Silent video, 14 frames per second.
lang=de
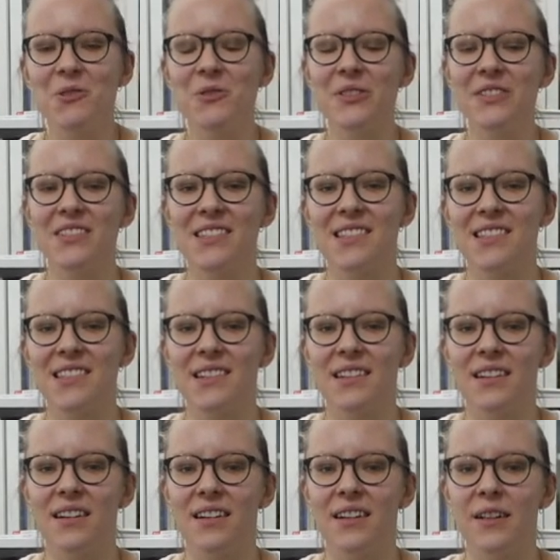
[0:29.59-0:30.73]
Und
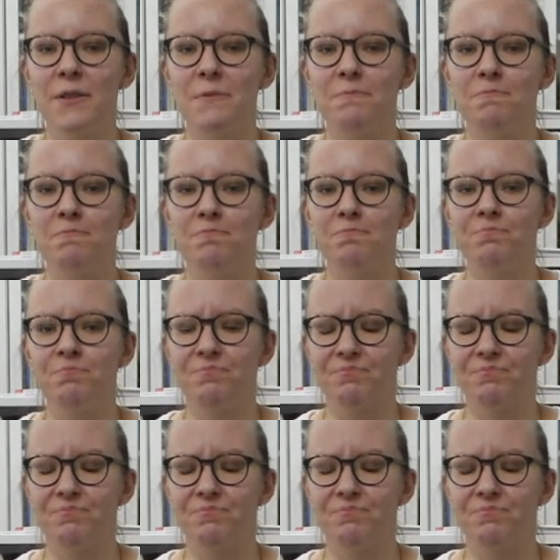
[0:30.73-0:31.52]
ähm,